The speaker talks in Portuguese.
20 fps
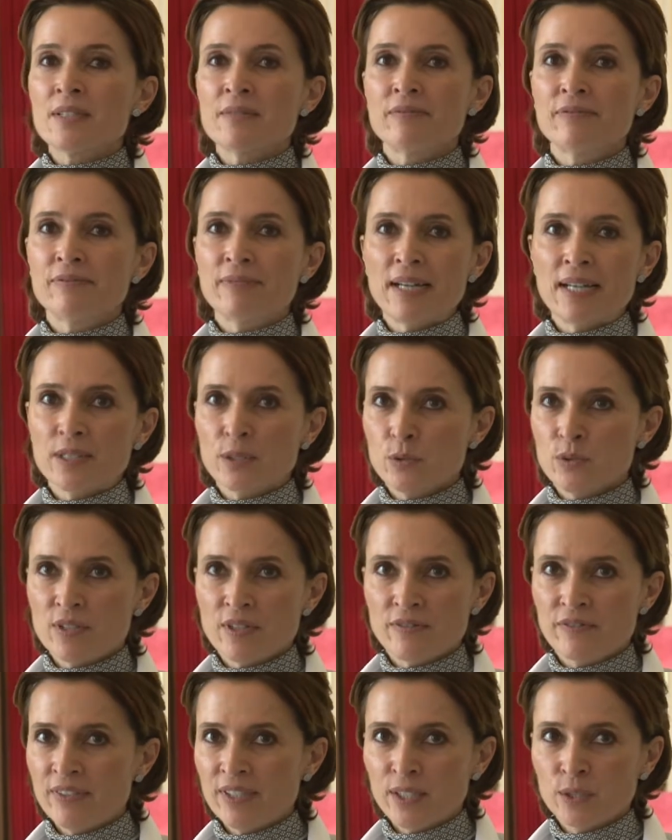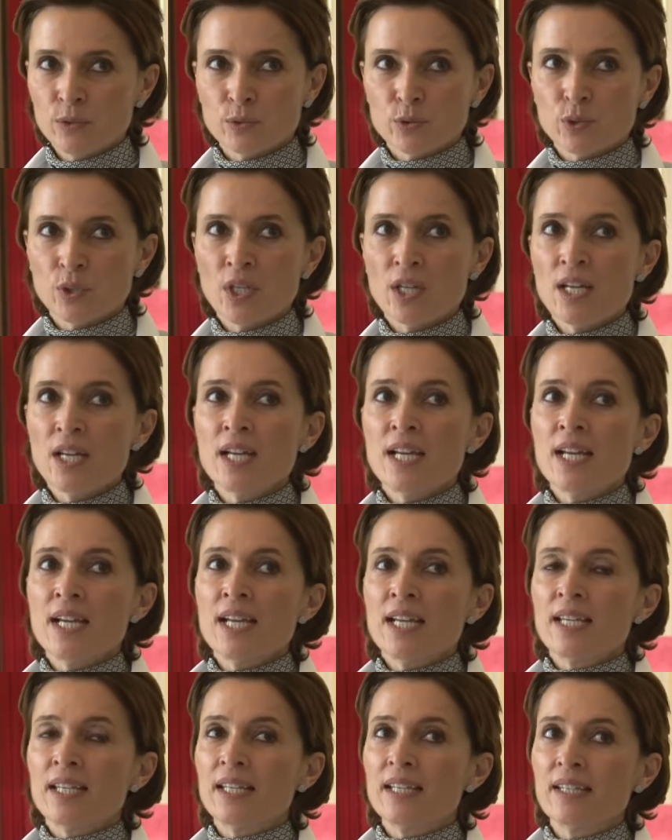mas em vários eventos,
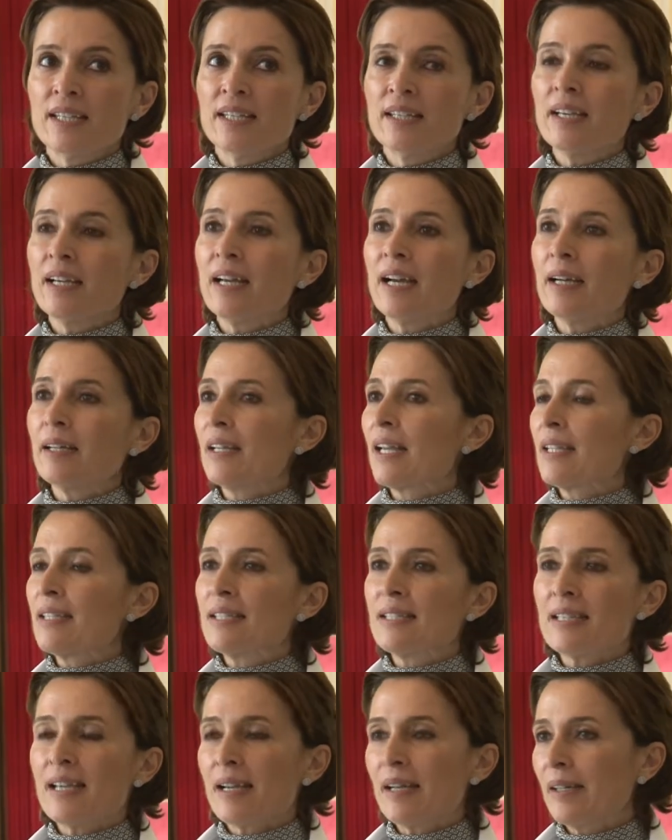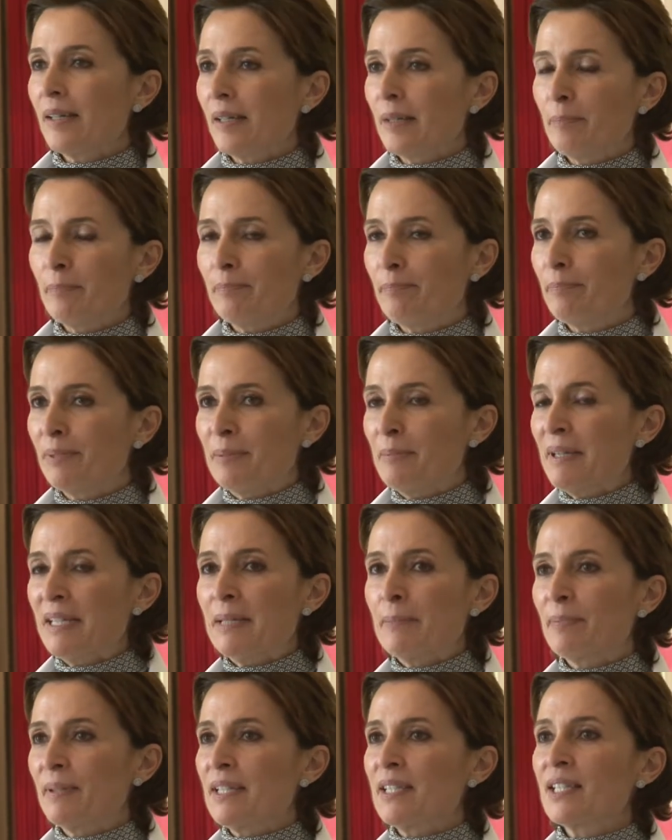que a, é, a,
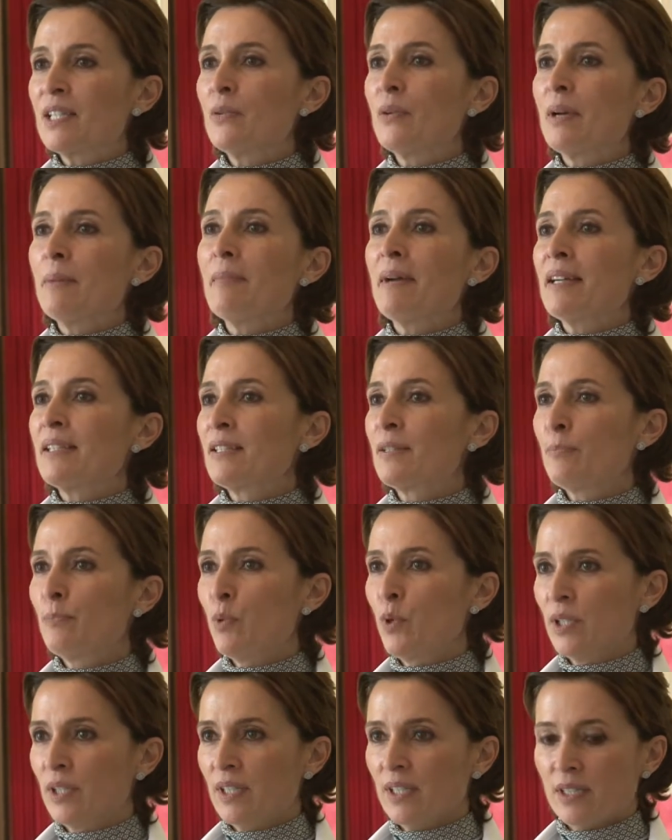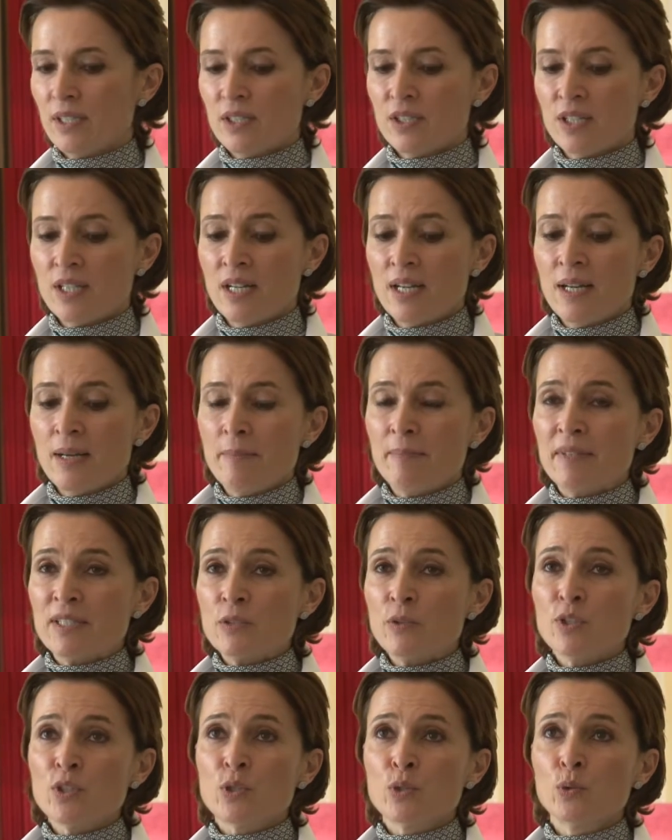primeira impressão é a mais importante.
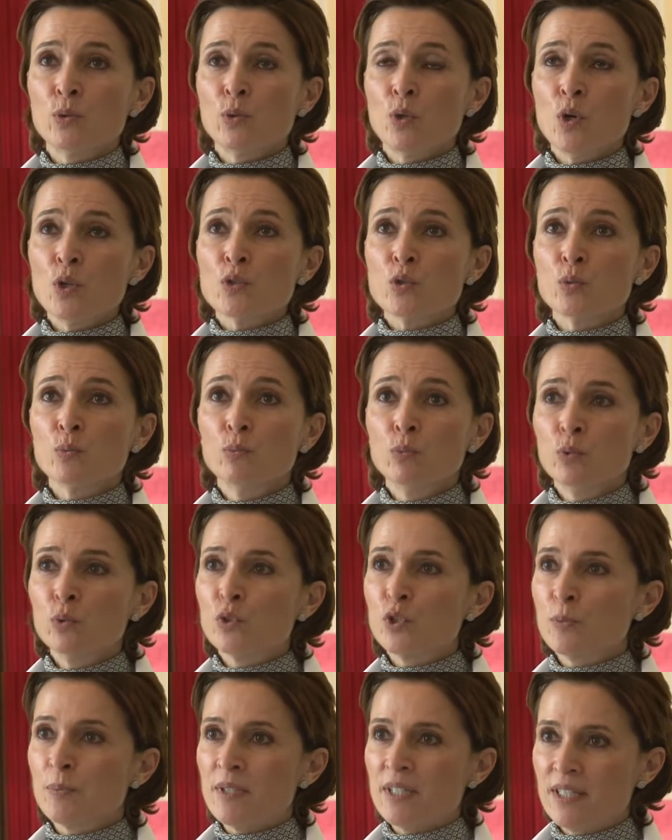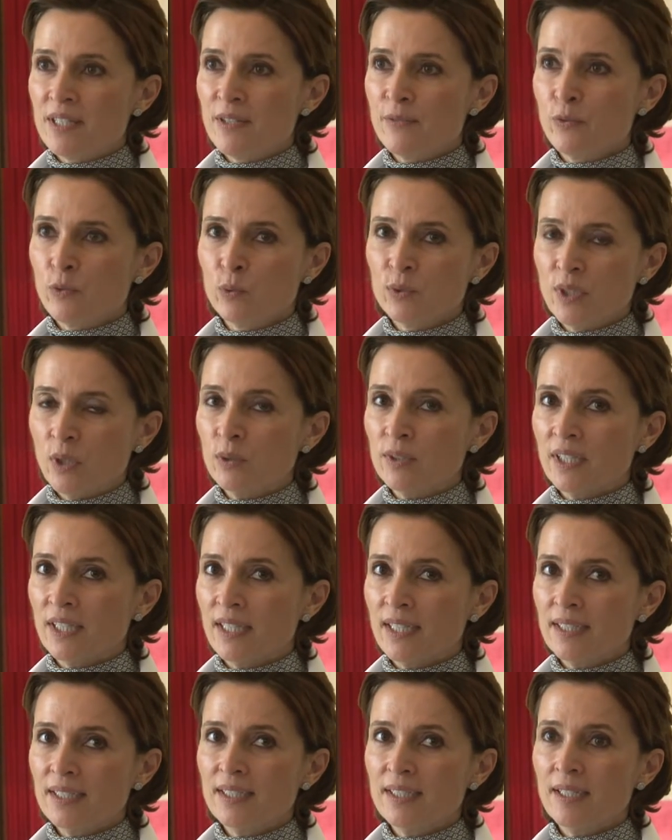Mas eu acho que no nosso mundo específico da
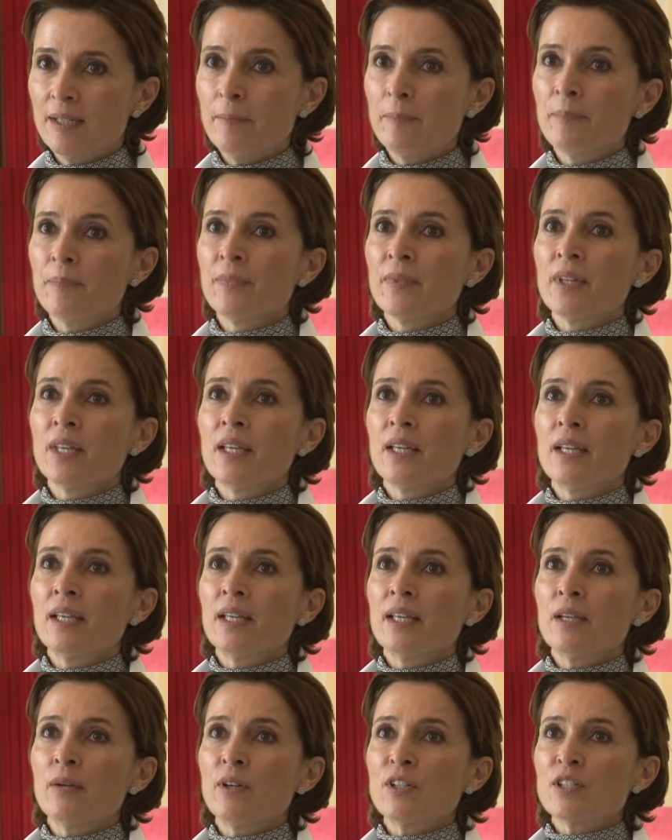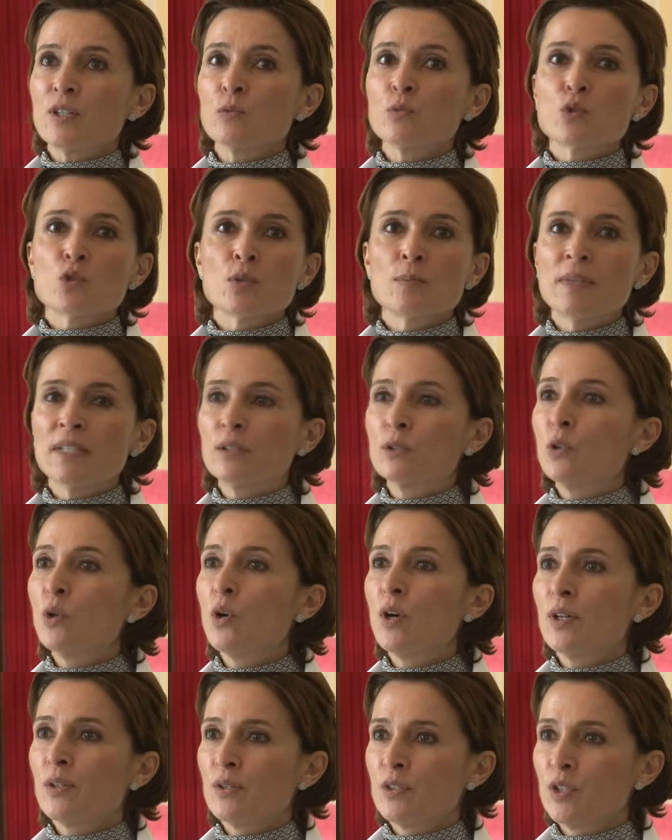hotelaria, eu acho que é um
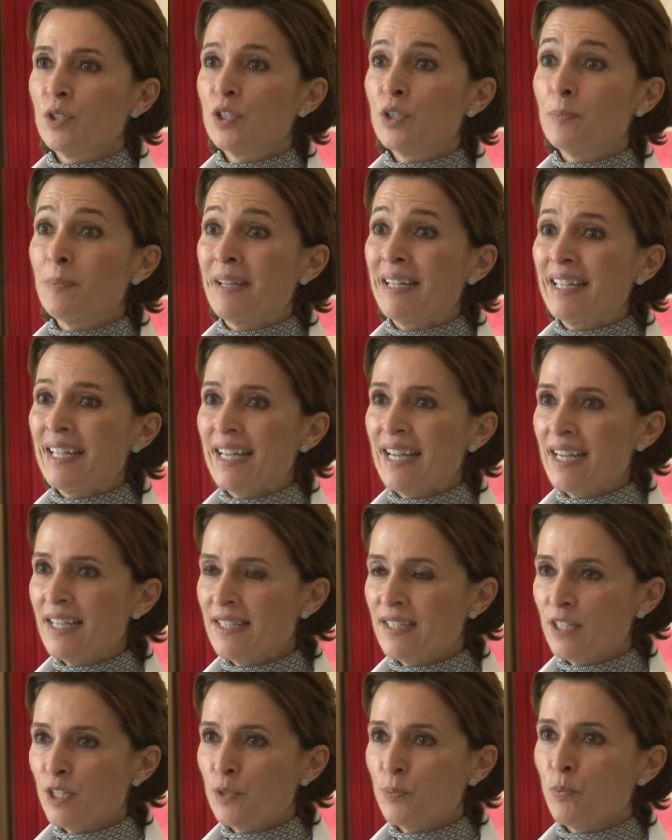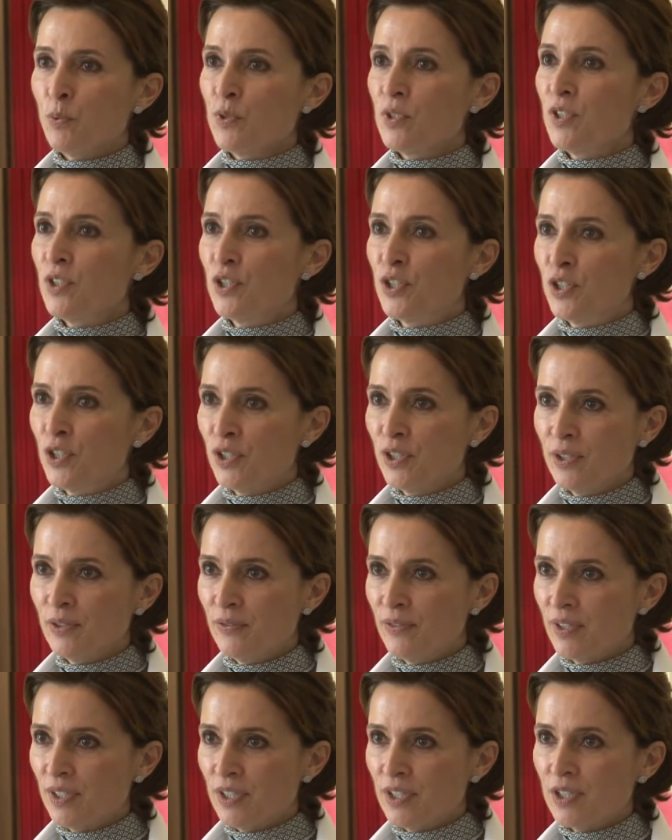somatório de experiências
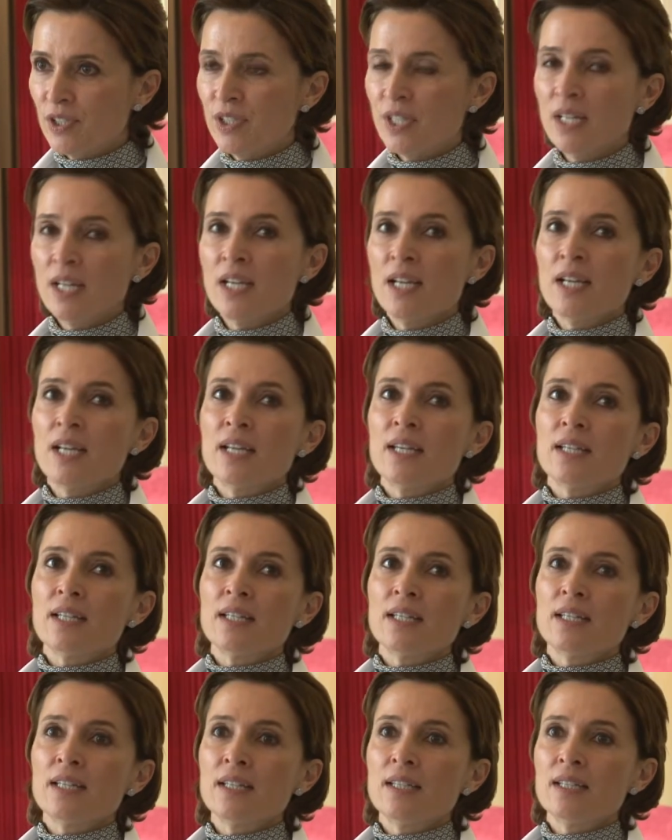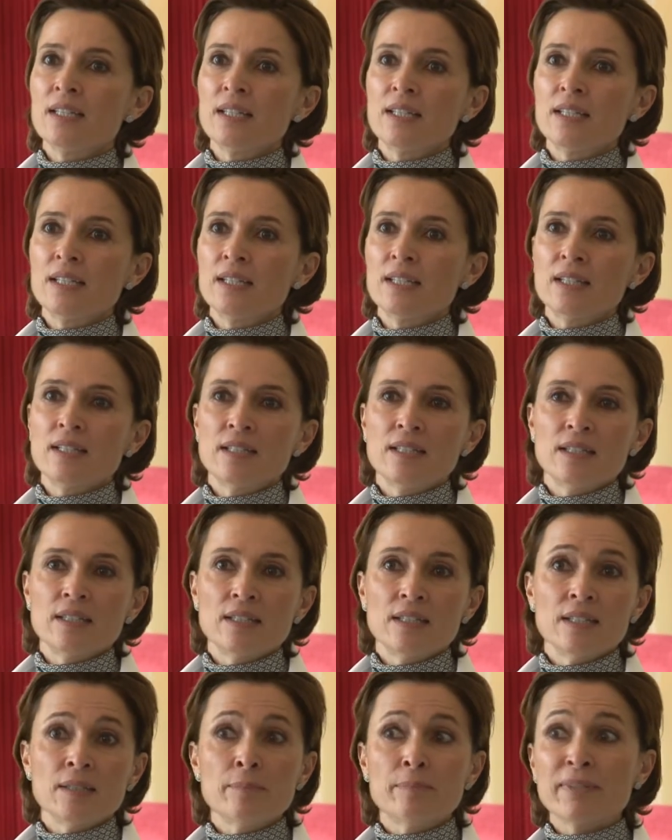positivas
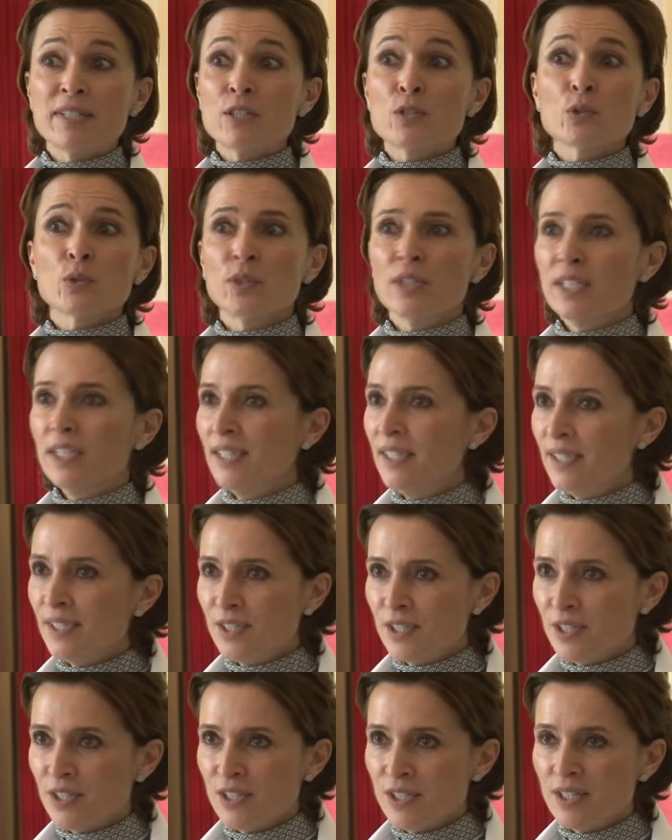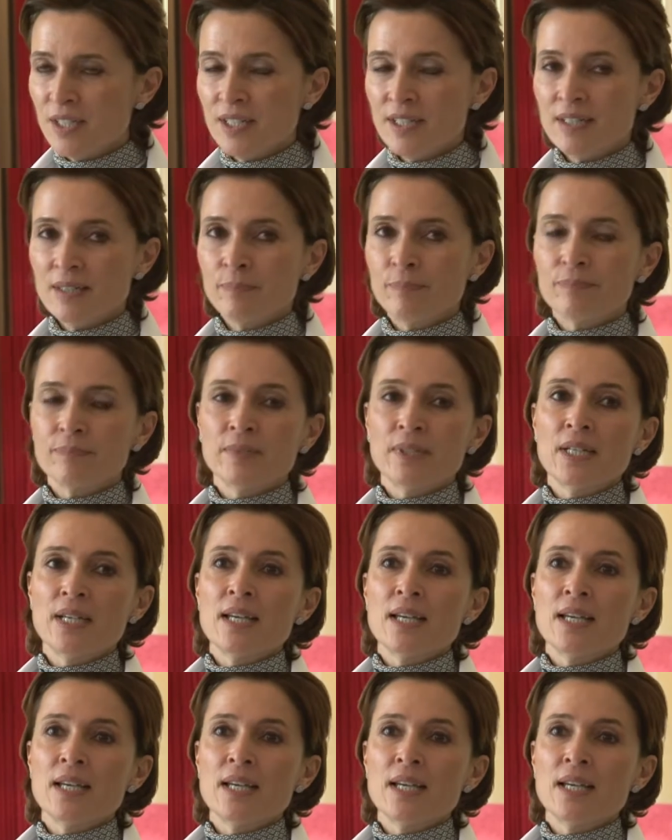e impressionantes, né,